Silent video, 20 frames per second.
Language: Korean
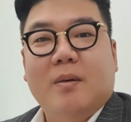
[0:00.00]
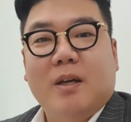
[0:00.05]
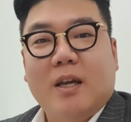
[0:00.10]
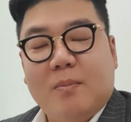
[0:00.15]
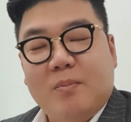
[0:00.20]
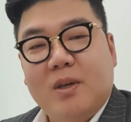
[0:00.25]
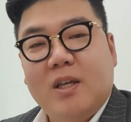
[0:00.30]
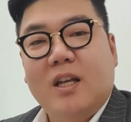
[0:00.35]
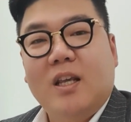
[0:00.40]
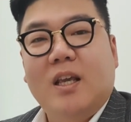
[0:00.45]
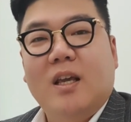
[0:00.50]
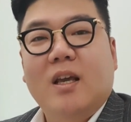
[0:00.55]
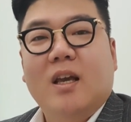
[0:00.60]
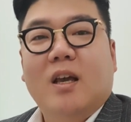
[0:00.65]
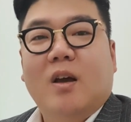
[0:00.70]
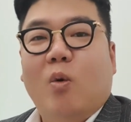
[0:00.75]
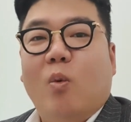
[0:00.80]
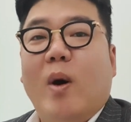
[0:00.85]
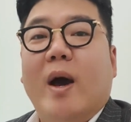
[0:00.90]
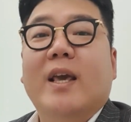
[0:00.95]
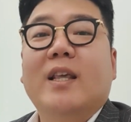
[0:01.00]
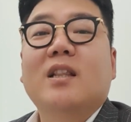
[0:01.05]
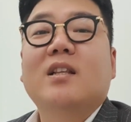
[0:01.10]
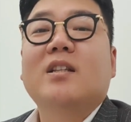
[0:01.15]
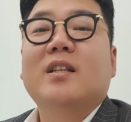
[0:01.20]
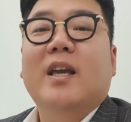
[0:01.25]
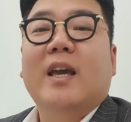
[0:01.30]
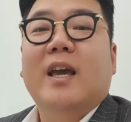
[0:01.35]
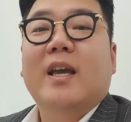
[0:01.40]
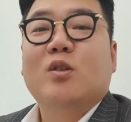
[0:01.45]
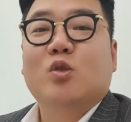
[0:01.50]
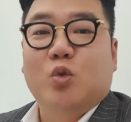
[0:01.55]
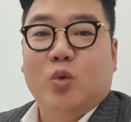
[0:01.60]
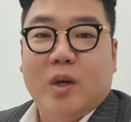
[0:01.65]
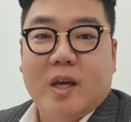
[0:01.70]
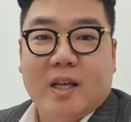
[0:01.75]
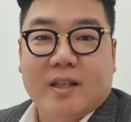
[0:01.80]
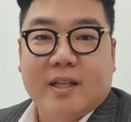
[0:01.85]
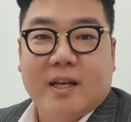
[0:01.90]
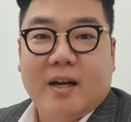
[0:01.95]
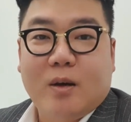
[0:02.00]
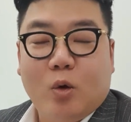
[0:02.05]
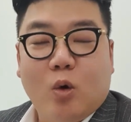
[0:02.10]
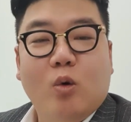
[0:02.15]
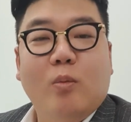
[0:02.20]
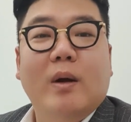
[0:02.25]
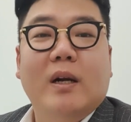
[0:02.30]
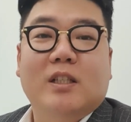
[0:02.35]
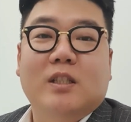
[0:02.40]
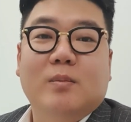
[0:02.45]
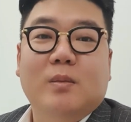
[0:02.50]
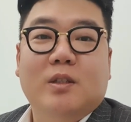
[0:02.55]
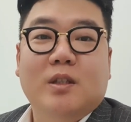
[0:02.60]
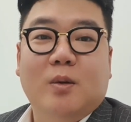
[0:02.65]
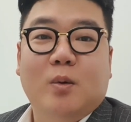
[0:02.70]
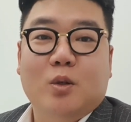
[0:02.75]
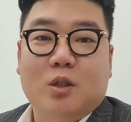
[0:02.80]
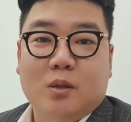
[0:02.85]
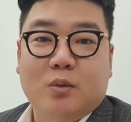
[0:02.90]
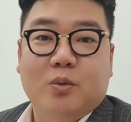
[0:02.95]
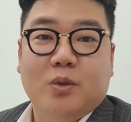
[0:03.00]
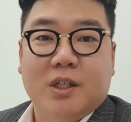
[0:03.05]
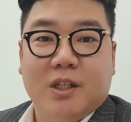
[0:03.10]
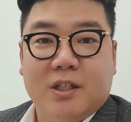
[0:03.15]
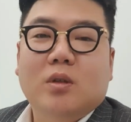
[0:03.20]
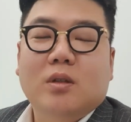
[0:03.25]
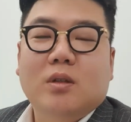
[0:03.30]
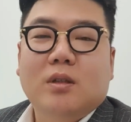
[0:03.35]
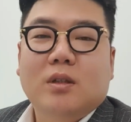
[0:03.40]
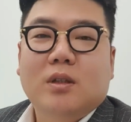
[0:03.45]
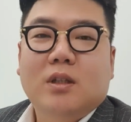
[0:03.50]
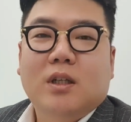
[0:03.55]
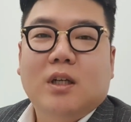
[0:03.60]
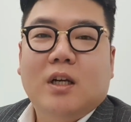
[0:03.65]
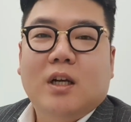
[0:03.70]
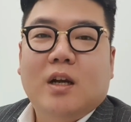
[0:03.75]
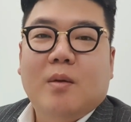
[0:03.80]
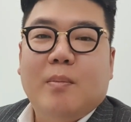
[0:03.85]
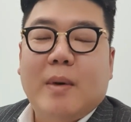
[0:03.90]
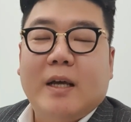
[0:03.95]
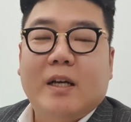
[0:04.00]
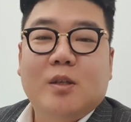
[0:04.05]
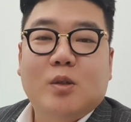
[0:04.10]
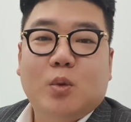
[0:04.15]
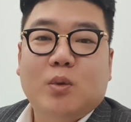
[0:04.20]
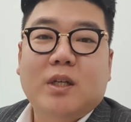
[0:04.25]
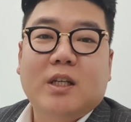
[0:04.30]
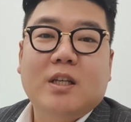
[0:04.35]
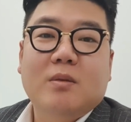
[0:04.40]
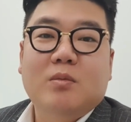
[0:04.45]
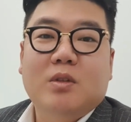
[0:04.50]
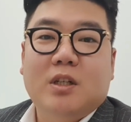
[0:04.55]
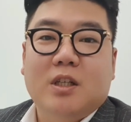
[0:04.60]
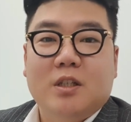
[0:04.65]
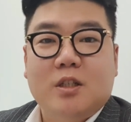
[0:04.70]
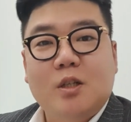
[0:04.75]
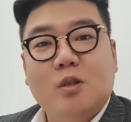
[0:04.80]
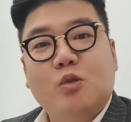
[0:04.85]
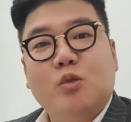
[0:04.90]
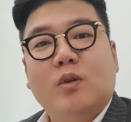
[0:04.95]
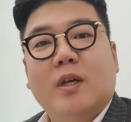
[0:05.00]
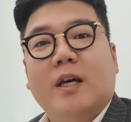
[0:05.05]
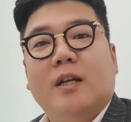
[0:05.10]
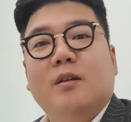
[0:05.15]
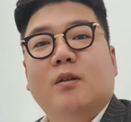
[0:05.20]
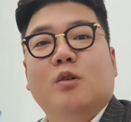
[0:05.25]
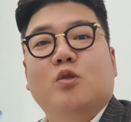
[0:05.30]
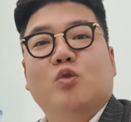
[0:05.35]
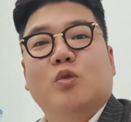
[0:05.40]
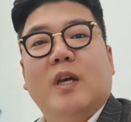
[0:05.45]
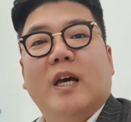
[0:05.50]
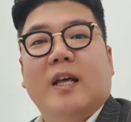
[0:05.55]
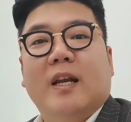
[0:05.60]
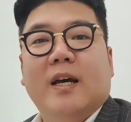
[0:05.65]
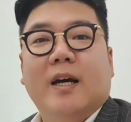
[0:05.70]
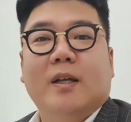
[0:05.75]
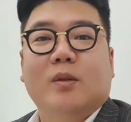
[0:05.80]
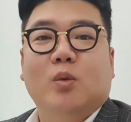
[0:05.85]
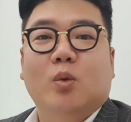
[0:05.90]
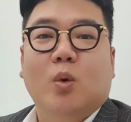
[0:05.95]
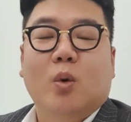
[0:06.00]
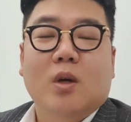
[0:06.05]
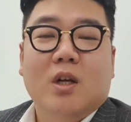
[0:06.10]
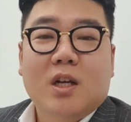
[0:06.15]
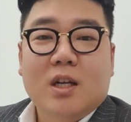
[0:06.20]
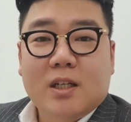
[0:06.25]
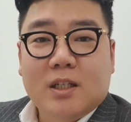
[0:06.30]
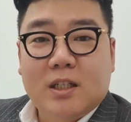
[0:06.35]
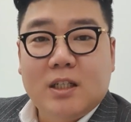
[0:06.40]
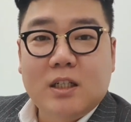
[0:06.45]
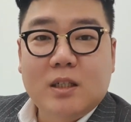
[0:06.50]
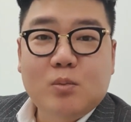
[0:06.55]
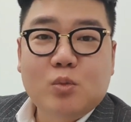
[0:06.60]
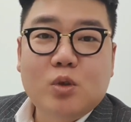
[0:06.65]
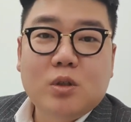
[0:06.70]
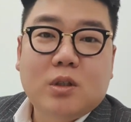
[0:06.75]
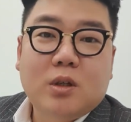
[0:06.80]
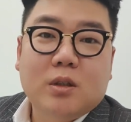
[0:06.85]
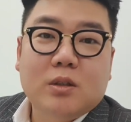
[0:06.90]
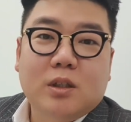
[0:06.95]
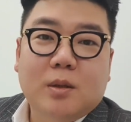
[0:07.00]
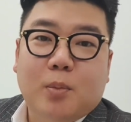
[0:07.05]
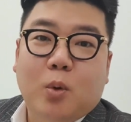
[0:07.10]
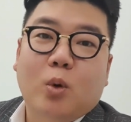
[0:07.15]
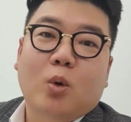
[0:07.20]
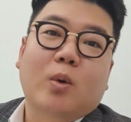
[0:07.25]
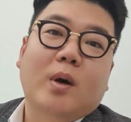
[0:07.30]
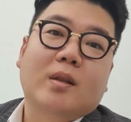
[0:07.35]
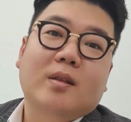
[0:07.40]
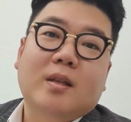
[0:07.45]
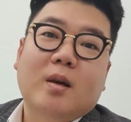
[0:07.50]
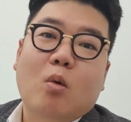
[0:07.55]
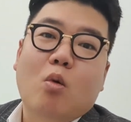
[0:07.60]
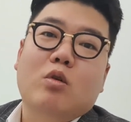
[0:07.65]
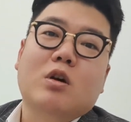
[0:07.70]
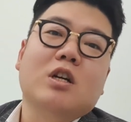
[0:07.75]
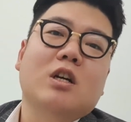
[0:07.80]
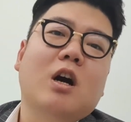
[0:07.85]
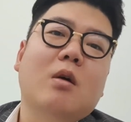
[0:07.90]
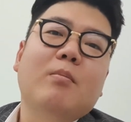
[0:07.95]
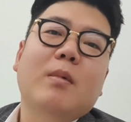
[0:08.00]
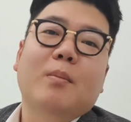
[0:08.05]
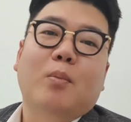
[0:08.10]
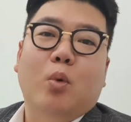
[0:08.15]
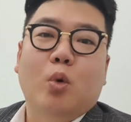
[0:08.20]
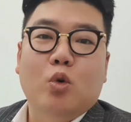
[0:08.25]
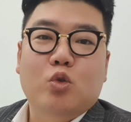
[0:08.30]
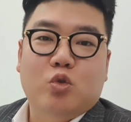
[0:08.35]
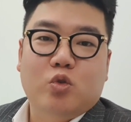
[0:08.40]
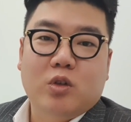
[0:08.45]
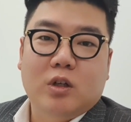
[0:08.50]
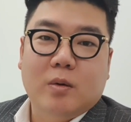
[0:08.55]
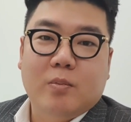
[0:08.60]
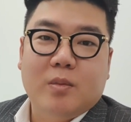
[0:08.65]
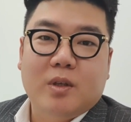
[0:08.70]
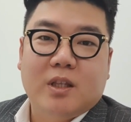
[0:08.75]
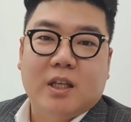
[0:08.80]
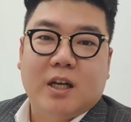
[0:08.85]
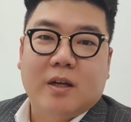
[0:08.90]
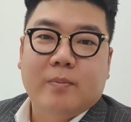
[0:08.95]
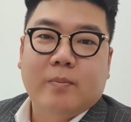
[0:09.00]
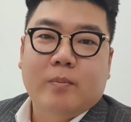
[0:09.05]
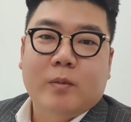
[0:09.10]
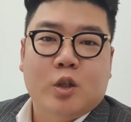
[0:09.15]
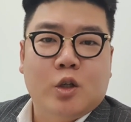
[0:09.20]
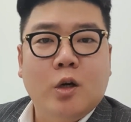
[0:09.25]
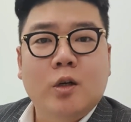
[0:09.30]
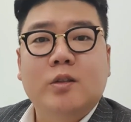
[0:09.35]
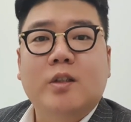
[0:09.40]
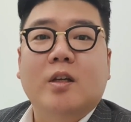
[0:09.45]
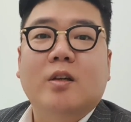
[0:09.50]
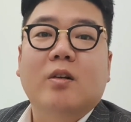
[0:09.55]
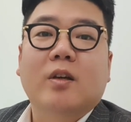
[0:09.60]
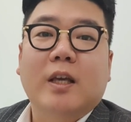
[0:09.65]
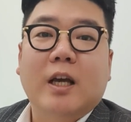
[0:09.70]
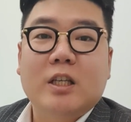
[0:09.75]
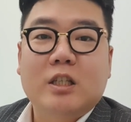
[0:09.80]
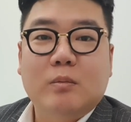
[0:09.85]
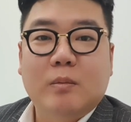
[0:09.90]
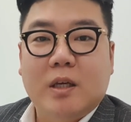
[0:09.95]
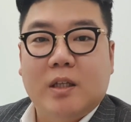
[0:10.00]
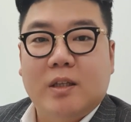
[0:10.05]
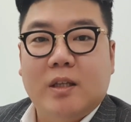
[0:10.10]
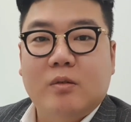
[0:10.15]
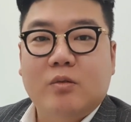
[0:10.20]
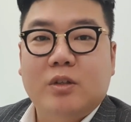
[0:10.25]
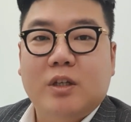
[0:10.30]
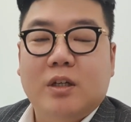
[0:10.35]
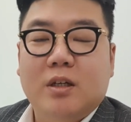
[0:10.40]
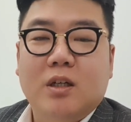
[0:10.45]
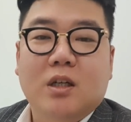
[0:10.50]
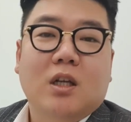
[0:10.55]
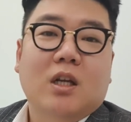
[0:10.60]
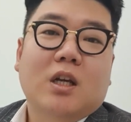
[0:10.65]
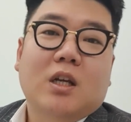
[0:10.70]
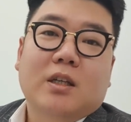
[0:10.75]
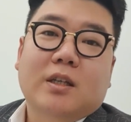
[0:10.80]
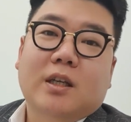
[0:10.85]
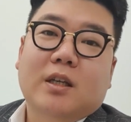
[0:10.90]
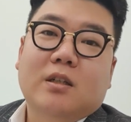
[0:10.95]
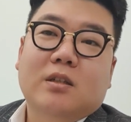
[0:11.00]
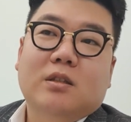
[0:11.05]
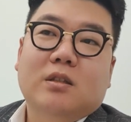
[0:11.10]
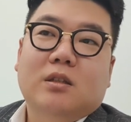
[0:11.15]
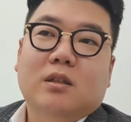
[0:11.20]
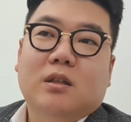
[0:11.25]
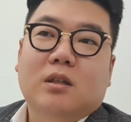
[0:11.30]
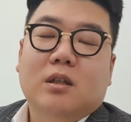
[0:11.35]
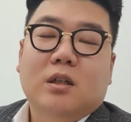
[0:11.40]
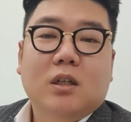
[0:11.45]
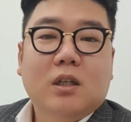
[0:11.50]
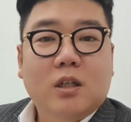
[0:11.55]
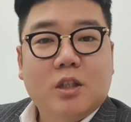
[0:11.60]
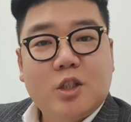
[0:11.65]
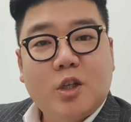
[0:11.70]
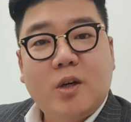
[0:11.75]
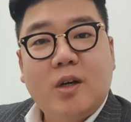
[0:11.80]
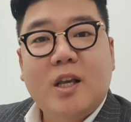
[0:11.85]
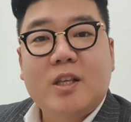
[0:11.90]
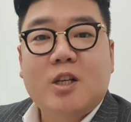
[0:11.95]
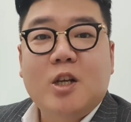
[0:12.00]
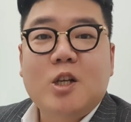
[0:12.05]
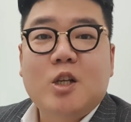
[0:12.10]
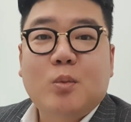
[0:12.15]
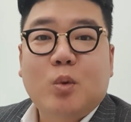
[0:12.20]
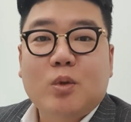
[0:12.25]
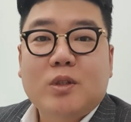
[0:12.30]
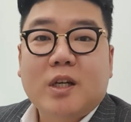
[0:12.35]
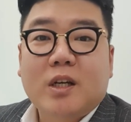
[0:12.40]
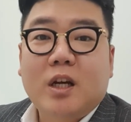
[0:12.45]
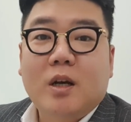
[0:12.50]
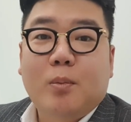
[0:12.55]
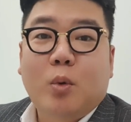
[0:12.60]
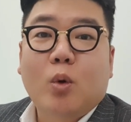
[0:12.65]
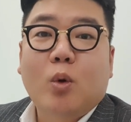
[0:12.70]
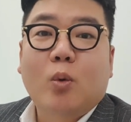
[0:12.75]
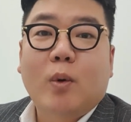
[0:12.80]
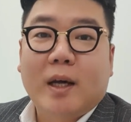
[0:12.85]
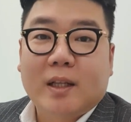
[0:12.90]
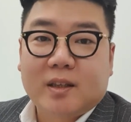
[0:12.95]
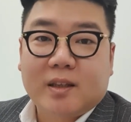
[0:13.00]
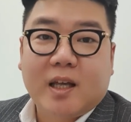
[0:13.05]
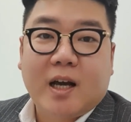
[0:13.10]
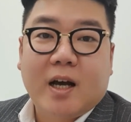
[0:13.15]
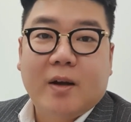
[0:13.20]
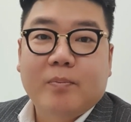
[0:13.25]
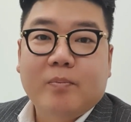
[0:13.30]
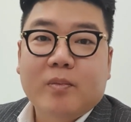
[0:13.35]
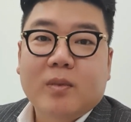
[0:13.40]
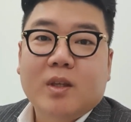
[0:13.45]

미리 와 있는 게 중요하다. 요거 말씀을 드리고 싶고요. 많은 소장님들이 실수를 하는 것 중에 하나가 또 그 물건을 보러 왔다고 그것만 보여주는 겁니다. 절대 그렇게 하시면 안 되고요. 예를 들어 1075짜리를 보러 왔다.